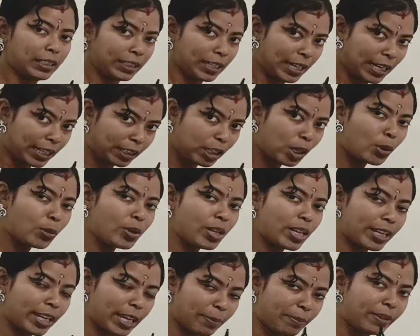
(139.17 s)

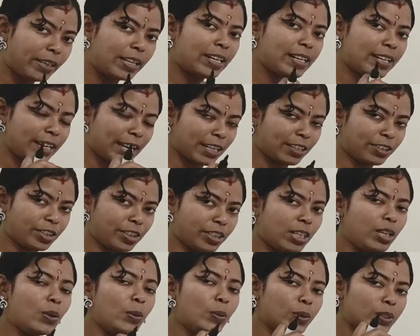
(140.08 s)
நடக்கக்கூடிய கெமிக்கல்
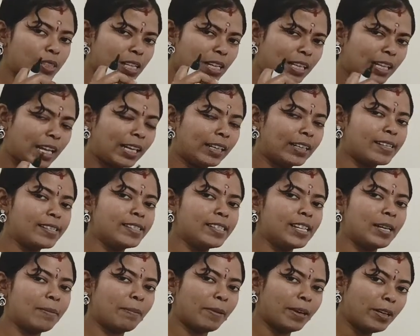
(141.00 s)
ரியாக்ஷனாக ஒரு சிலதை
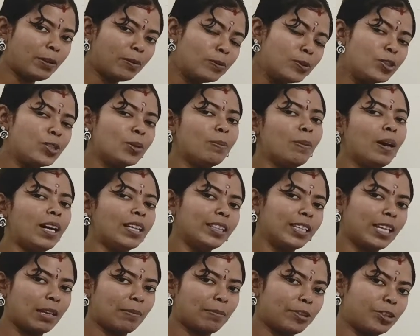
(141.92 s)
அண்டர்ஸ்டாண்ட் பண்ணி கொஞ்சம்
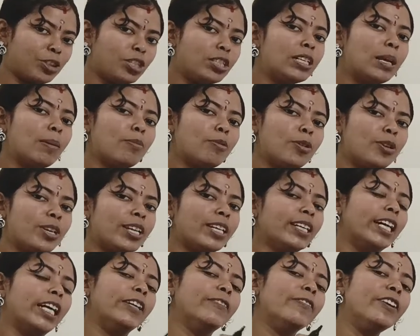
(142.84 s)
மாற்றி அமைச்சு நம்மளுடைய
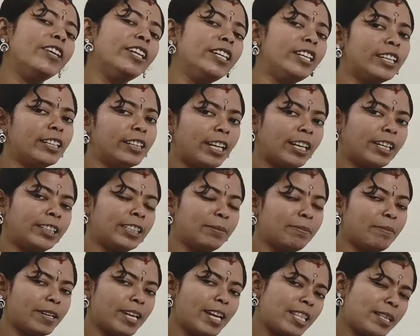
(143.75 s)
கன்வீனியன்ட்டுக்கு
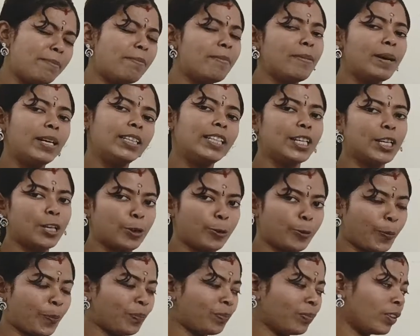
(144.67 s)
தகுந்த மாதிரி அதை
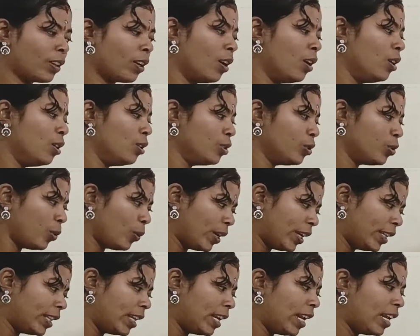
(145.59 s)
மாற்றிக்கிறோம் ஸோ
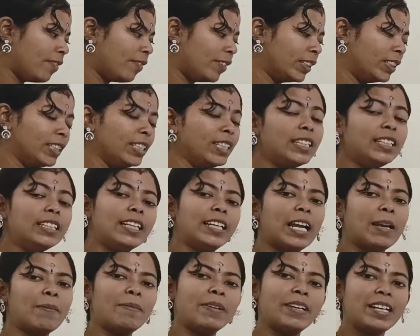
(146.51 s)
இதெல்லாம் வந்து இந்த
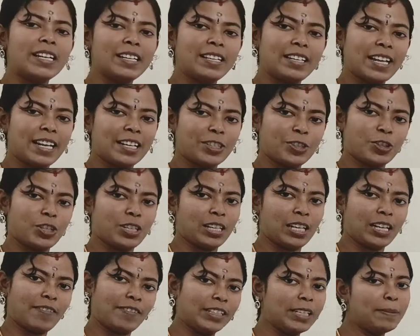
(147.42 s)
கெமிக்கல்
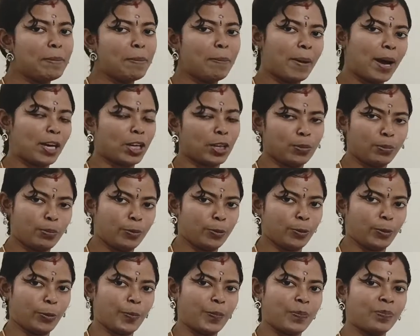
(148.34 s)
ரியாக்ஷனில் வந்து இப்போ பார்க்க
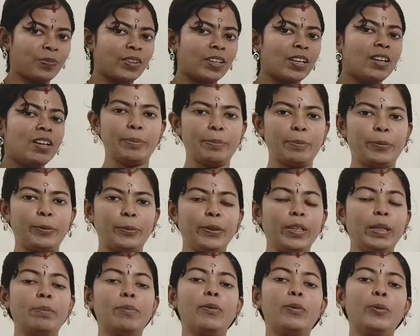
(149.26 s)
போகிறோம்
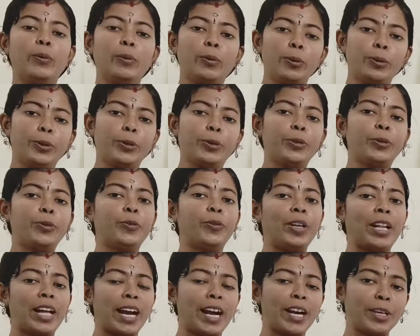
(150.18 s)
இப்போது நம்ம ஓடுறோம்
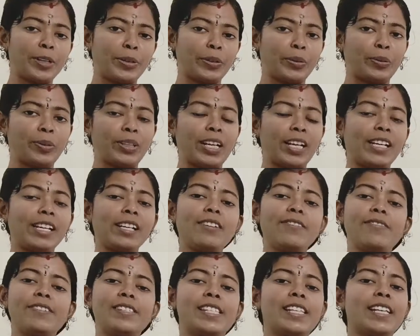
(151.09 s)
விளையாடுறோம் நிறையா
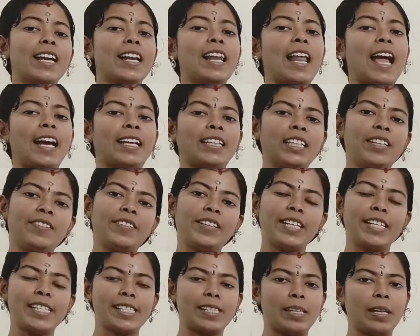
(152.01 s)
ஃபிசிக்கல்
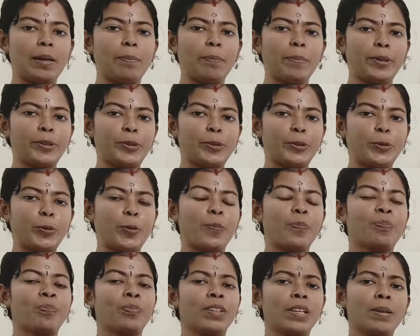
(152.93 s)
ஆக்டிவிட்டீஸ்லாம் பண்ணுறோம்
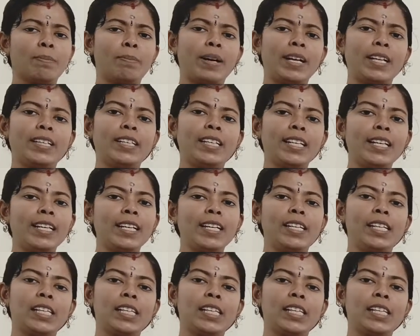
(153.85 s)
பண்ணி